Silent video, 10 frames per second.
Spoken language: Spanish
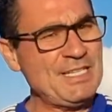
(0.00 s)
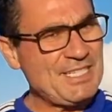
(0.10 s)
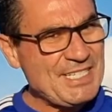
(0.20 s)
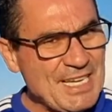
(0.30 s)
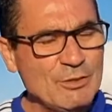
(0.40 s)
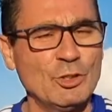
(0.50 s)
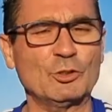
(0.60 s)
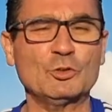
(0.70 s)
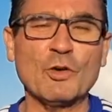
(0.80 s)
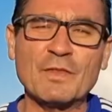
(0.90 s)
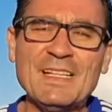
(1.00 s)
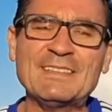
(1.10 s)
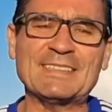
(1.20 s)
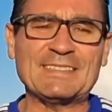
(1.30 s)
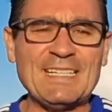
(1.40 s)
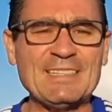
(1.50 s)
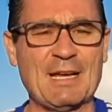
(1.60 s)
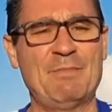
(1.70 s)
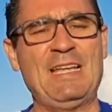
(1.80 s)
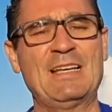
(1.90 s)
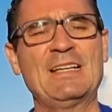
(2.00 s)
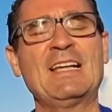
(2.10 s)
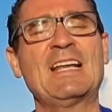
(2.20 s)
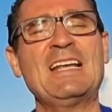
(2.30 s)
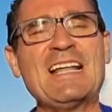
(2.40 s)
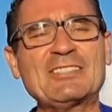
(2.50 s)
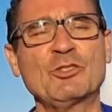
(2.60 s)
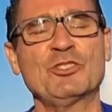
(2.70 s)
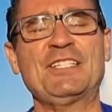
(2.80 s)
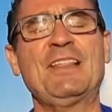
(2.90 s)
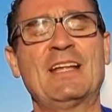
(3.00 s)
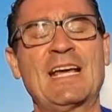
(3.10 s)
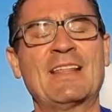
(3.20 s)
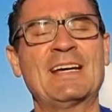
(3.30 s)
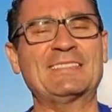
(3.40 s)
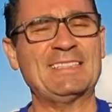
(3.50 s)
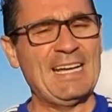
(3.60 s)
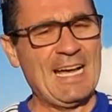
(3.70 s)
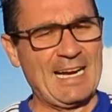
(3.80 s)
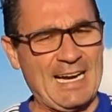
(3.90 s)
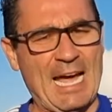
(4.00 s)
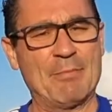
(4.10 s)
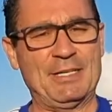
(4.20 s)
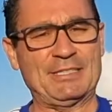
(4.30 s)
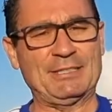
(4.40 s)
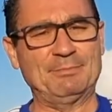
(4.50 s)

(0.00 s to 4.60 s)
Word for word: siendo 230.000 las consideradas graves.